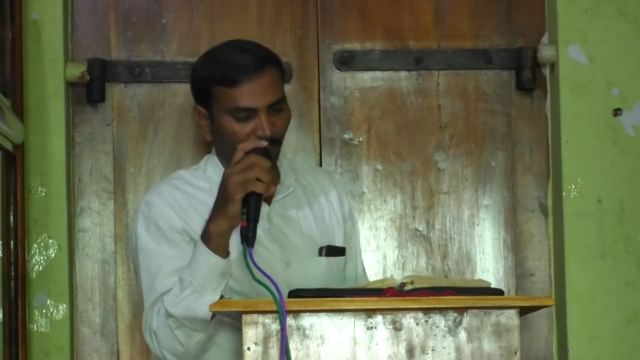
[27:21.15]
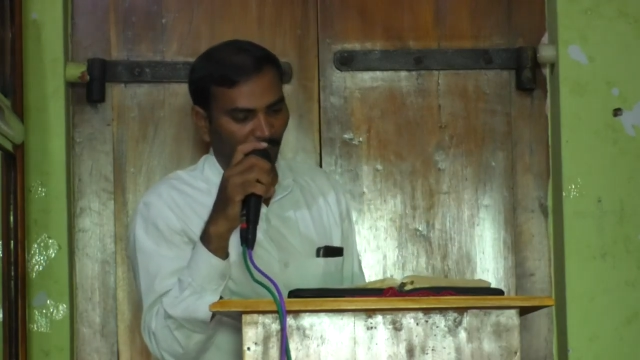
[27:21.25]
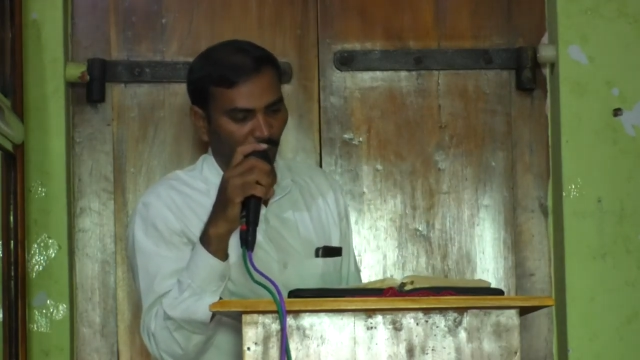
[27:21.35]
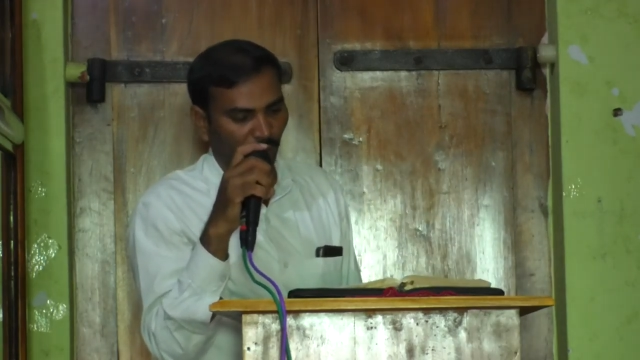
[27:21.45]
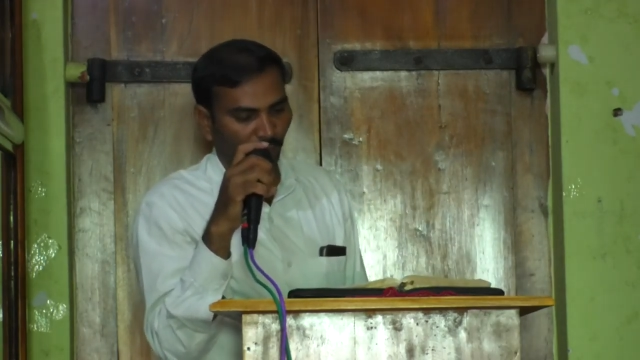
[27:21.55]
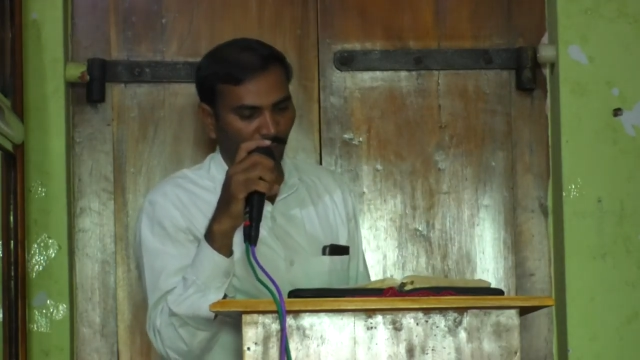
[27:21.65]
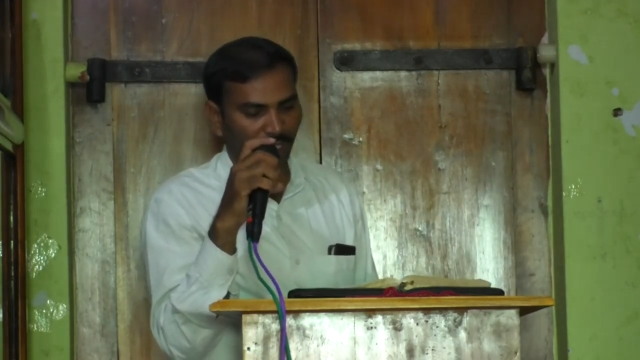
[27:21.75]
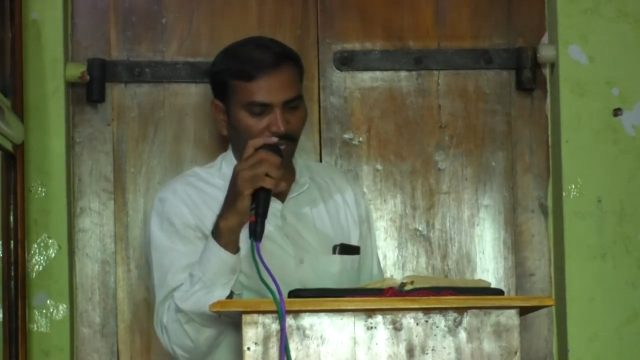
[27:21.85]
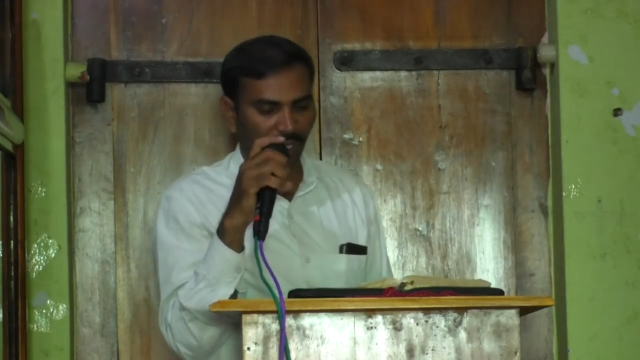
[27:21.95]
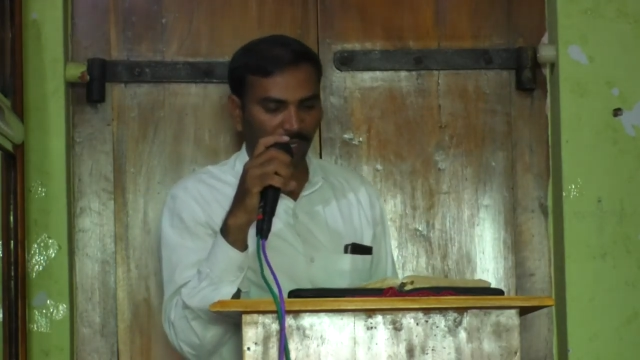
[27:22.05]
సమాధి వద్దకు
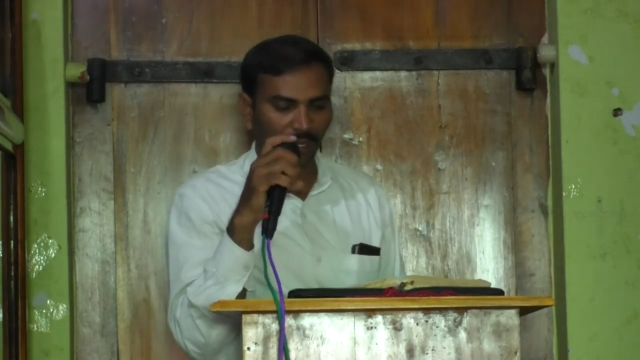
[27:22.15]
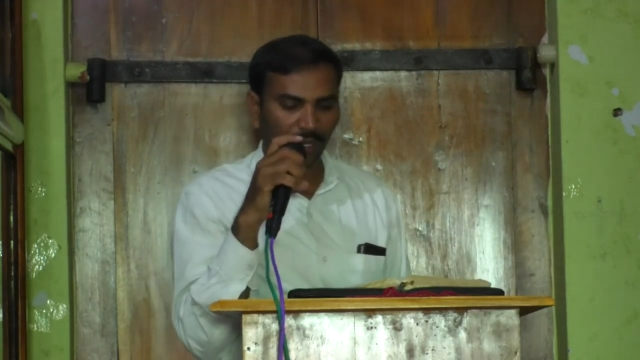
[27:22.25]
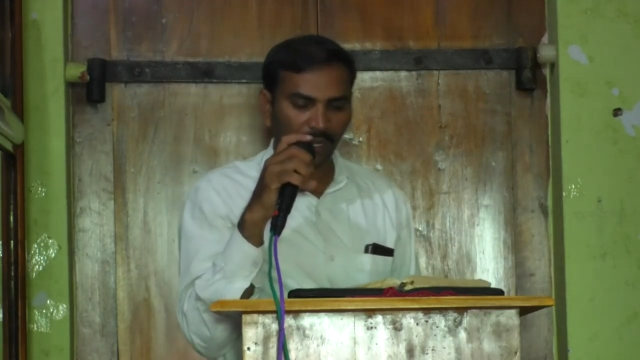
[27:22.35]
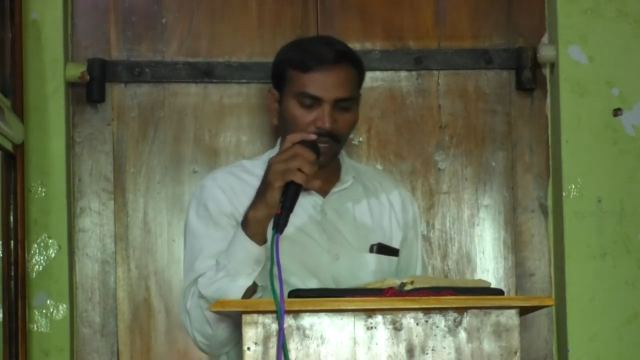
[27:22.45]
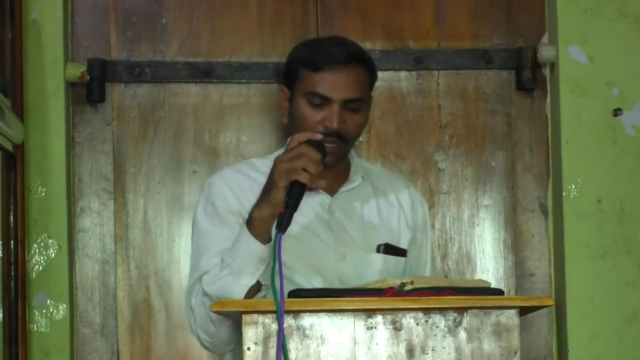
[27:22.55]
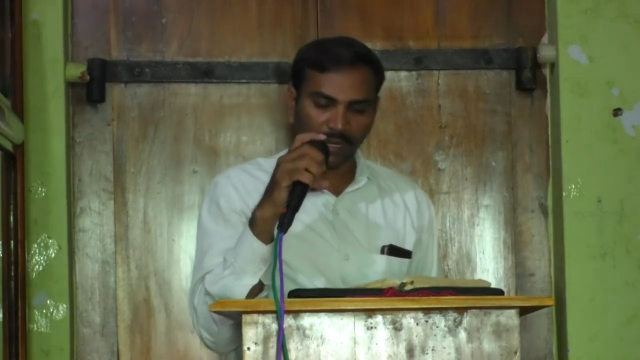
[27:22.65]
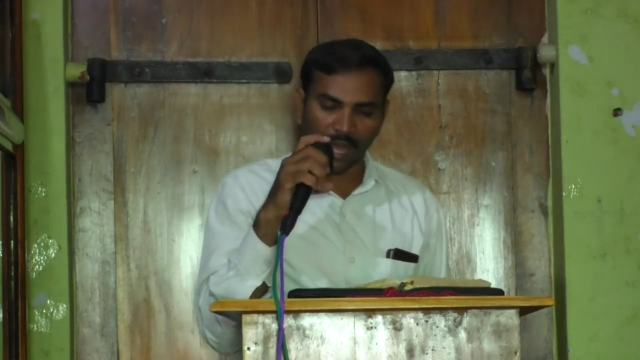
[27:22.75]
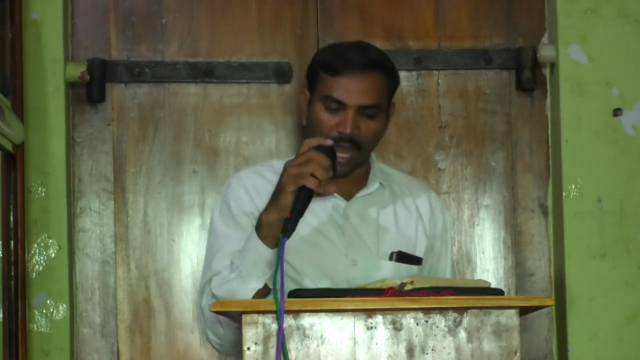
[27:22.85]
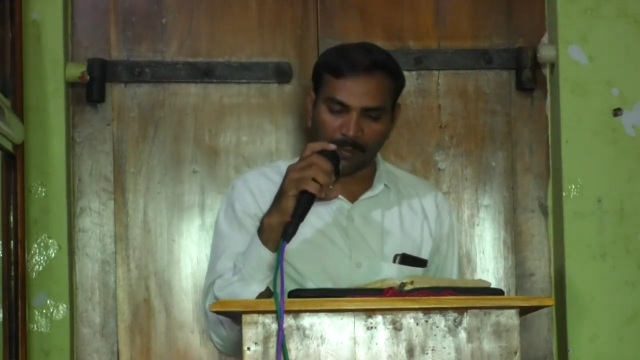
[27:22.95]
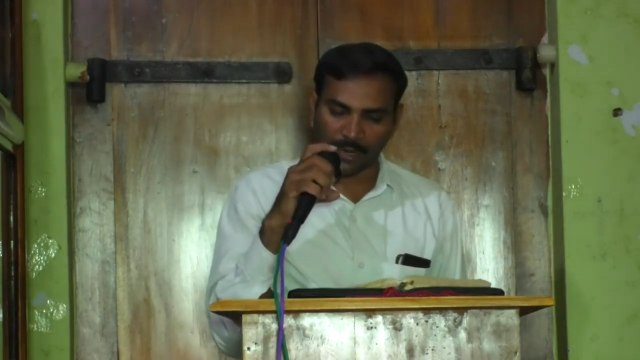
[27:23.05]
వచ్చి
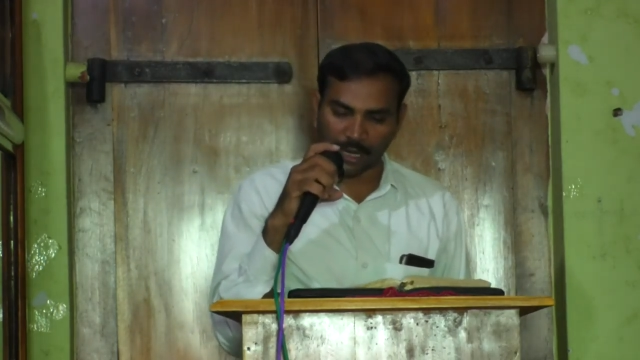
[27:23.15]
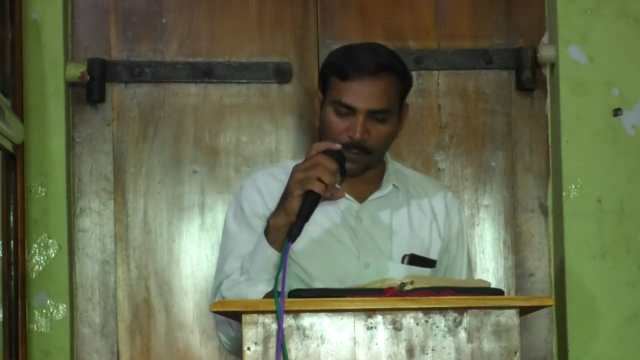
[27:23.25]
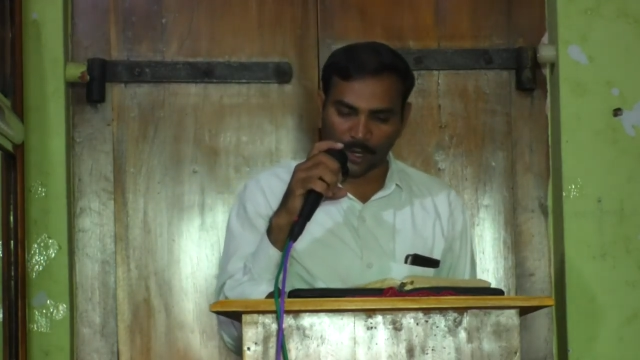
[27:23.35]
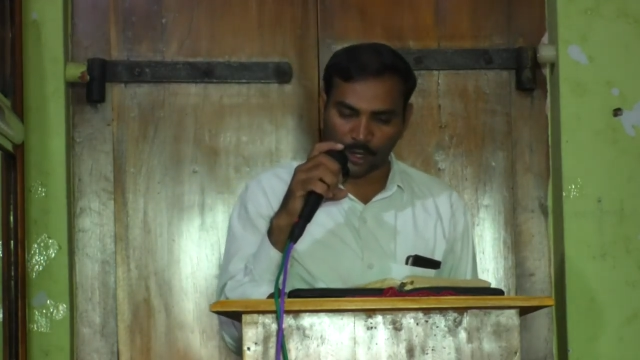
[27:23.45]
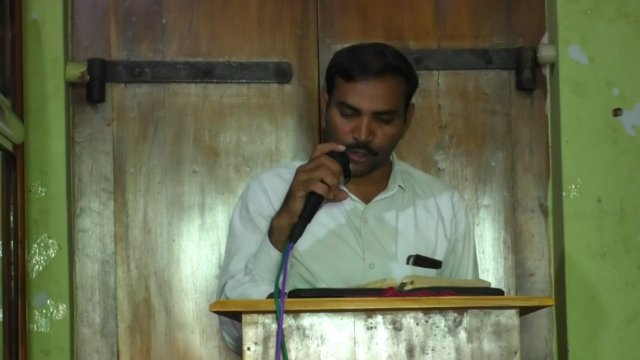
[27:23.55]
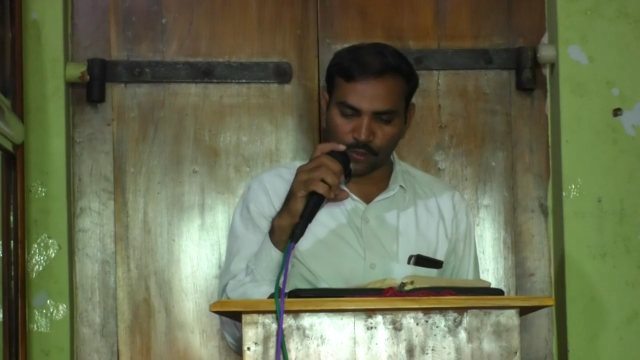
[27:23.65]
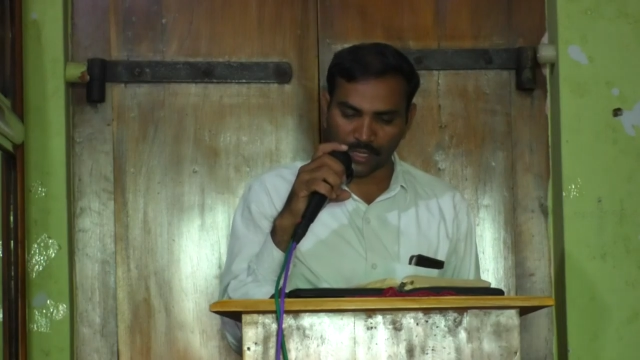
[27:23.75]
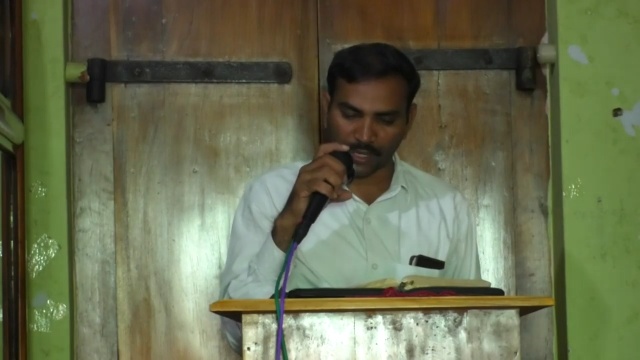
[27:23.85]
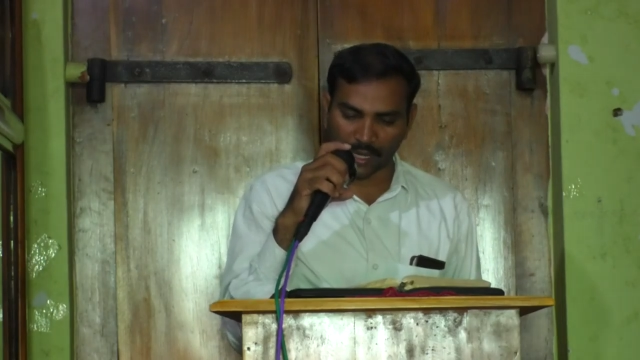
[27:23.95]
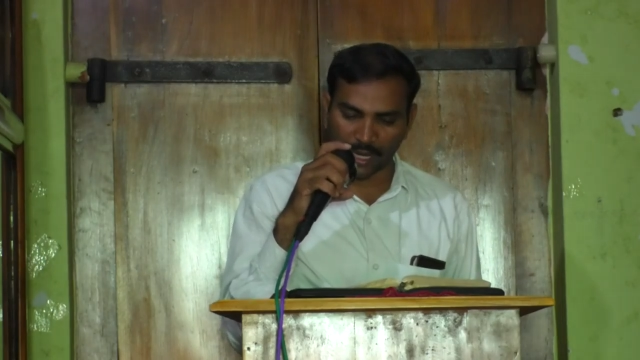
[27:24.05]
నారబట్టలు పడిండు
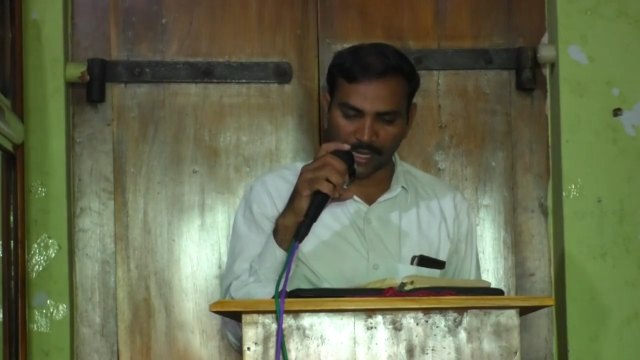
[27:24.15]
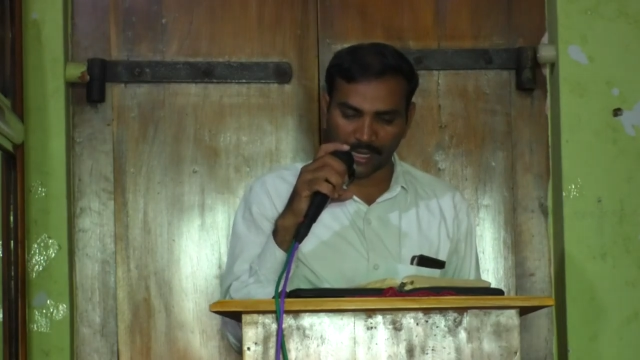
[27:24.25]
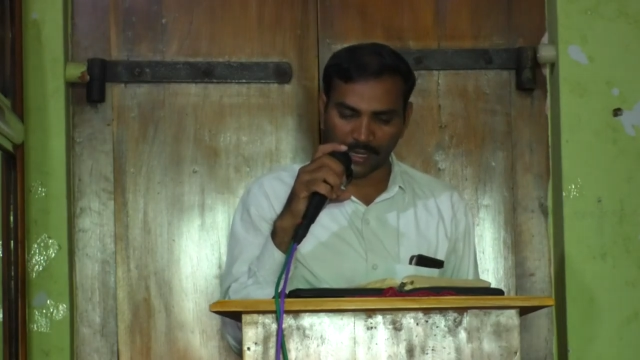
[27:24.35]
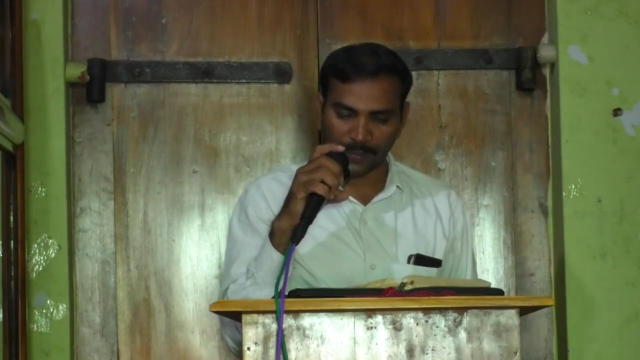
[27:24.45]
చూచాను కానీ